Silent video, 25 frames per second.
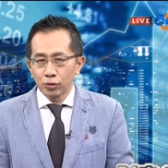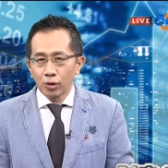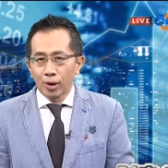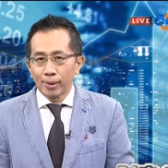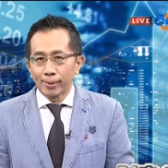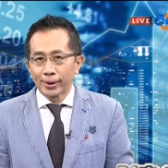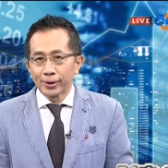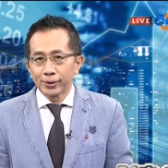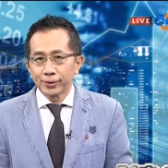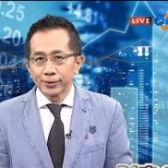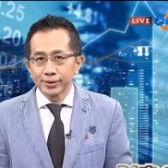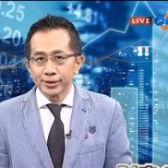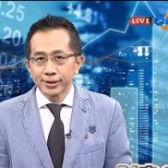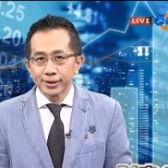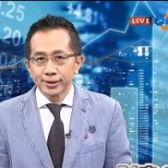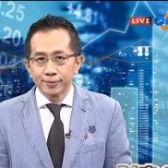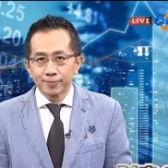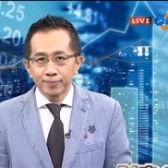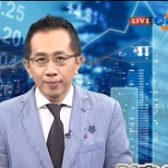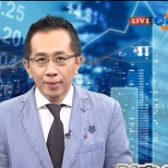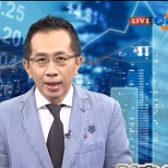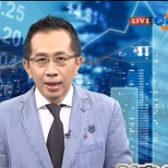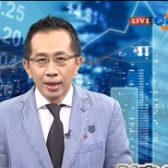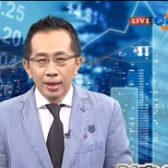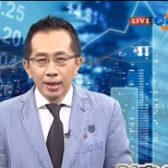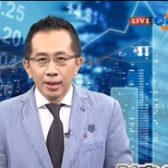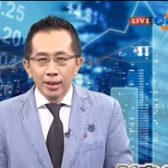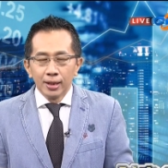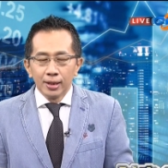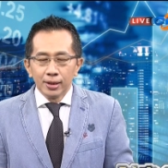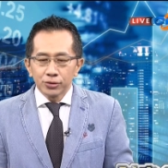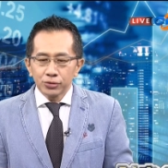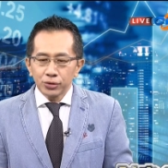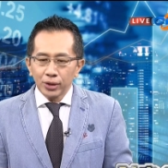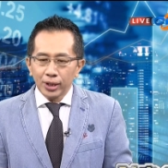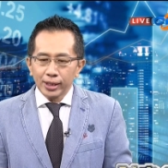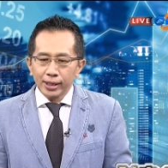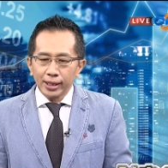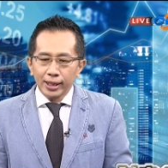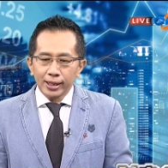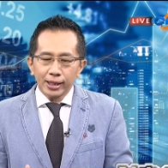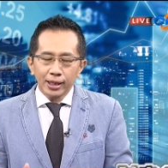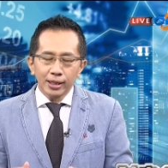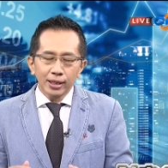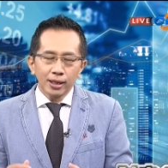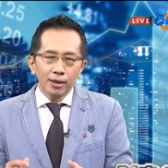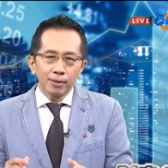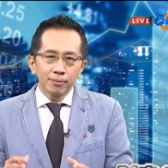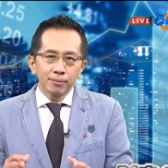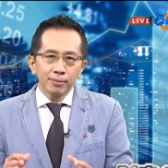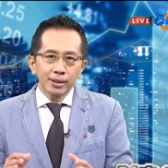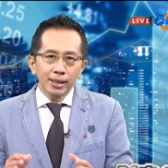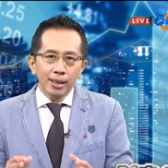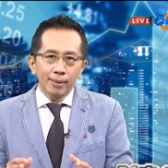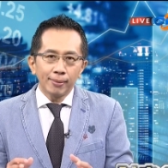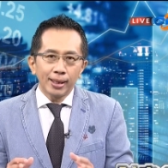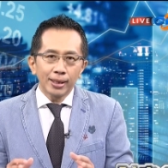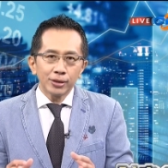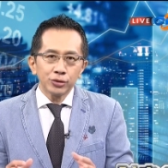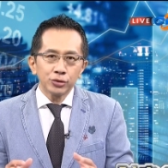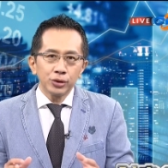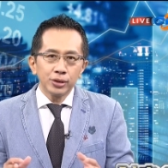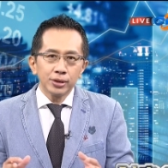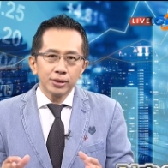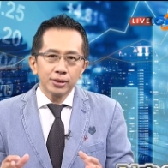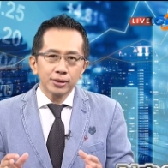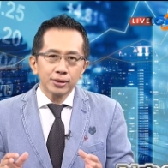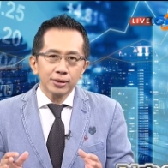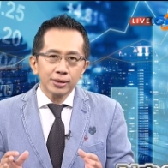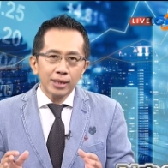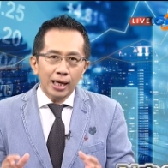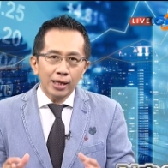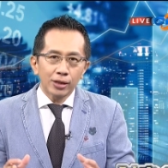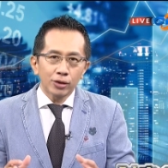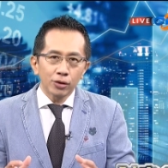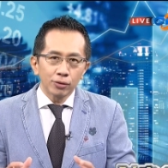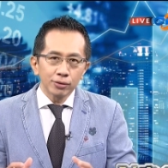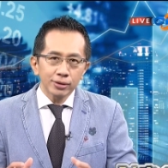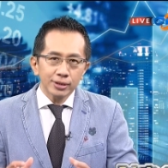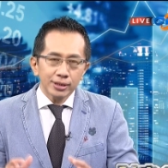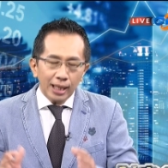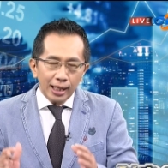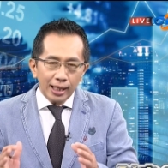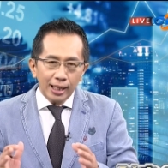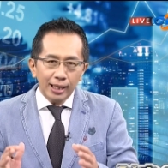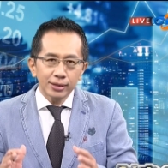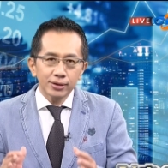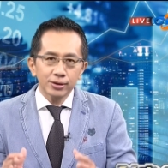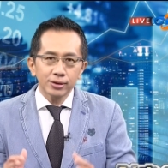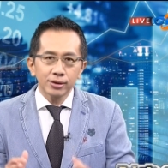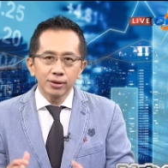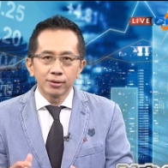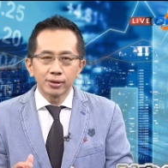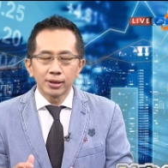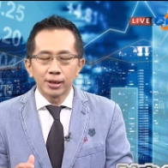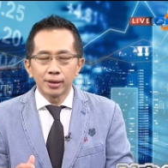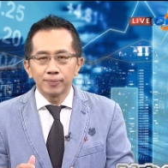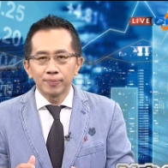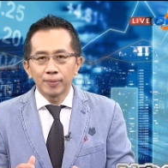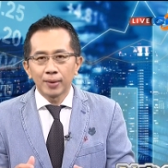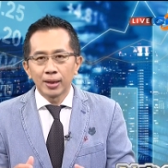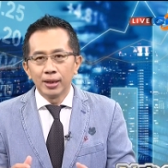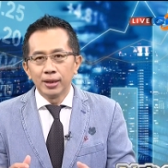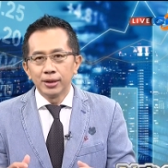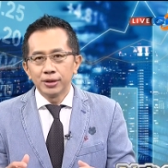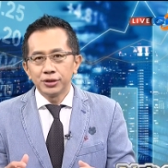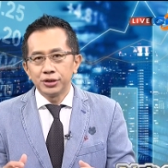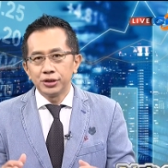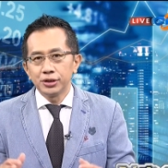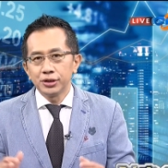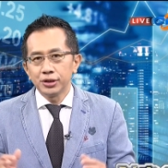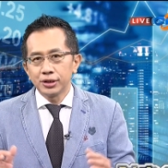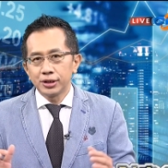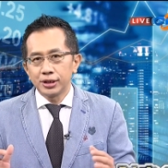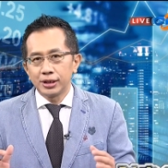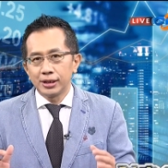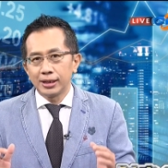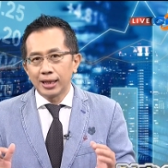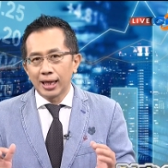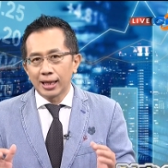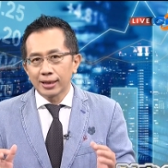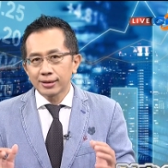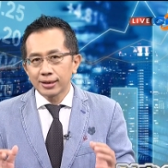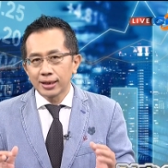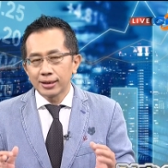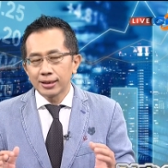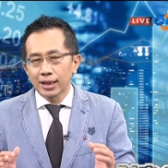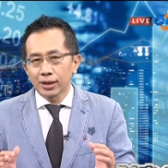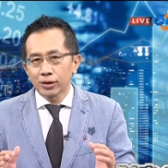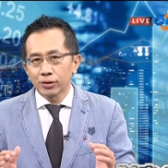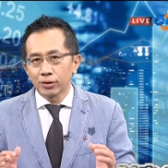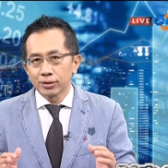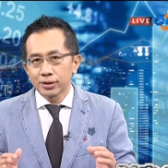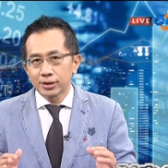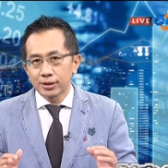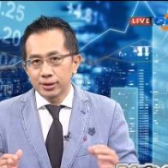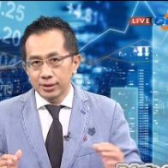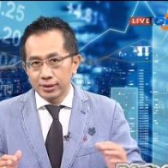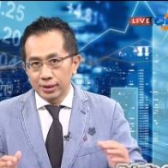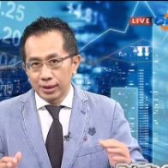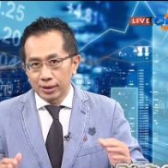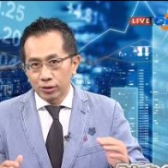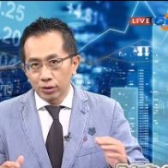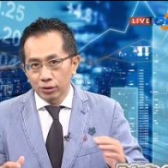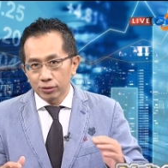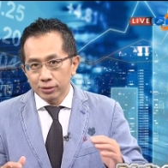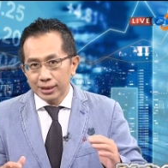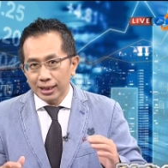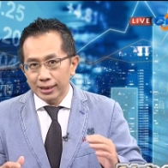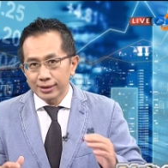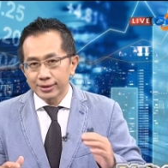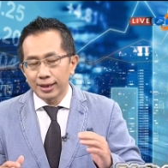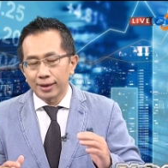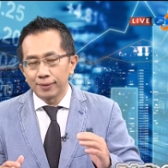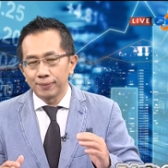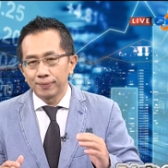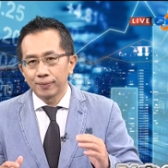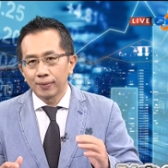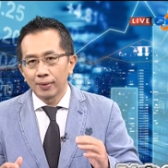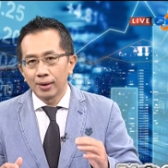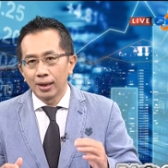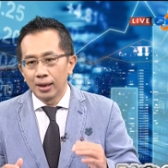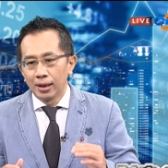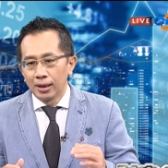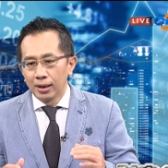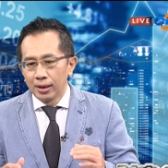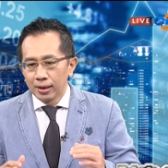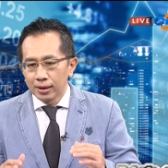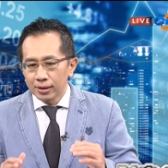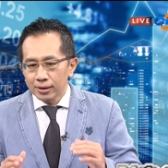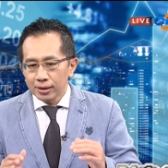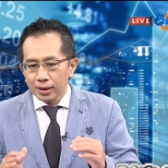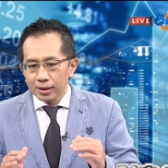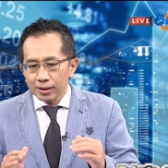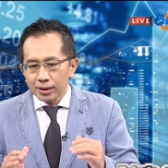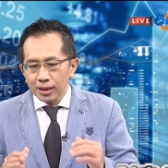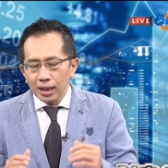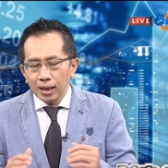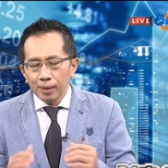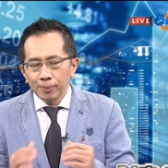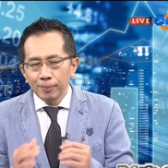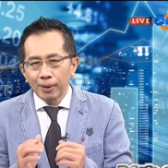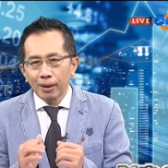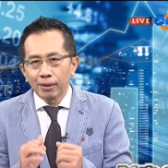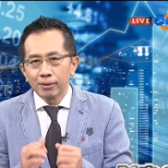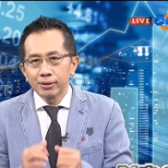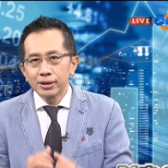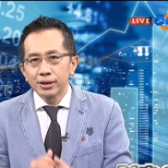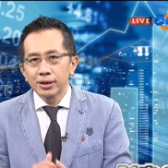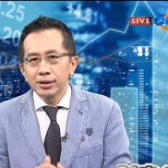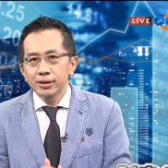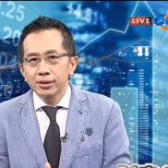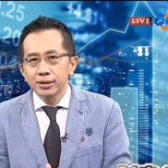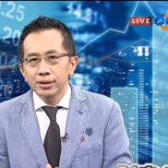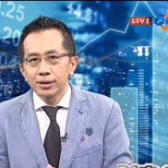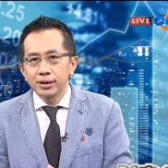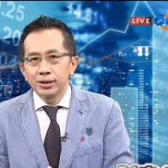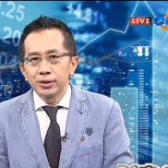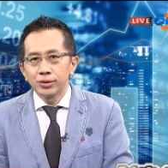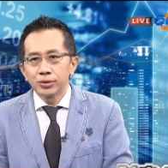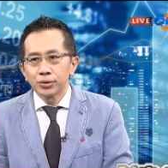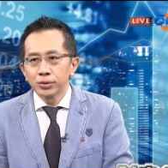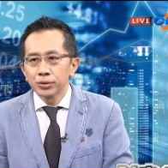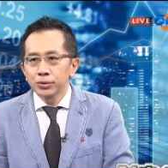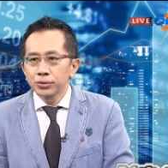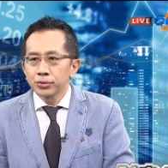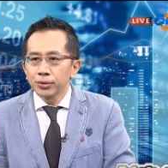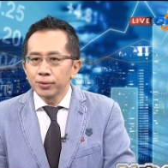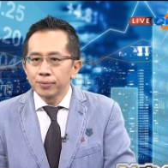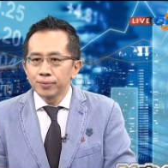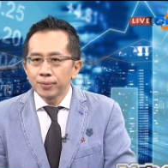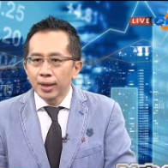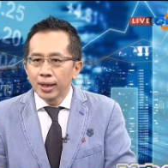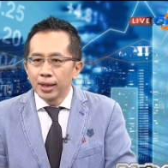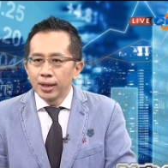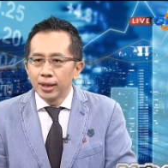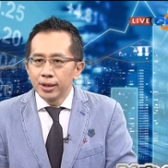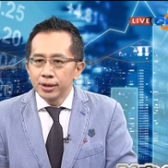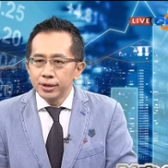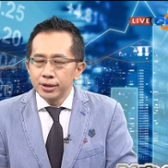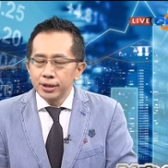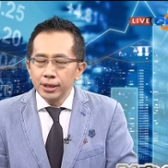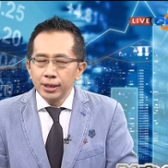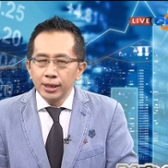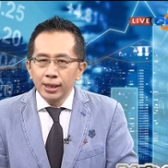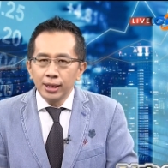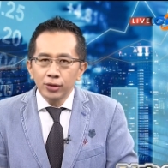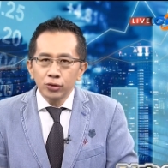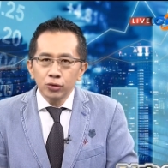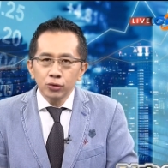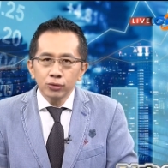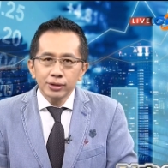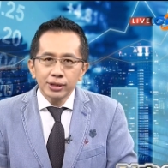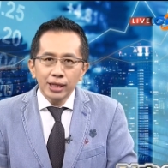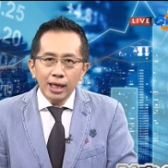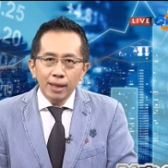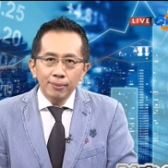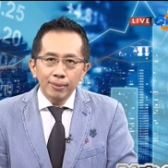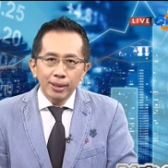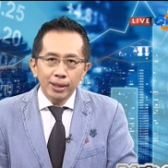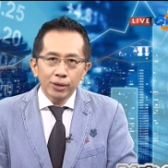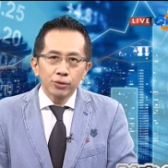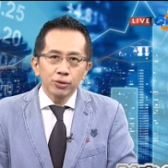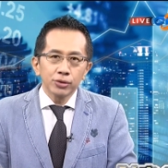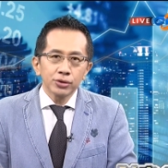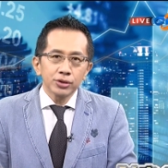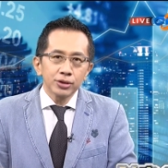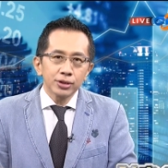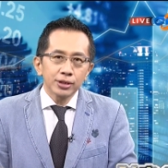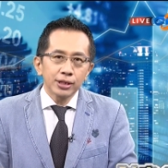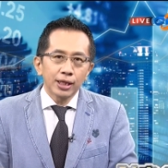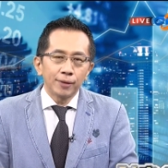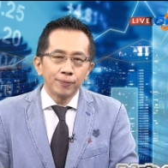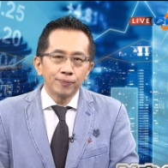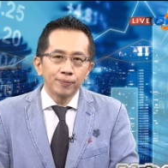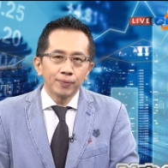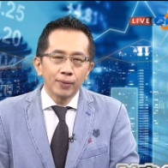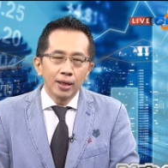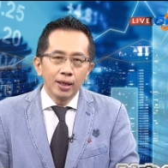挂牌公司，所以可以看到亚马逊带头上来之后呢，其实其他三家公司也都上涨，那代表一件事情就是说，今年度在美国市场，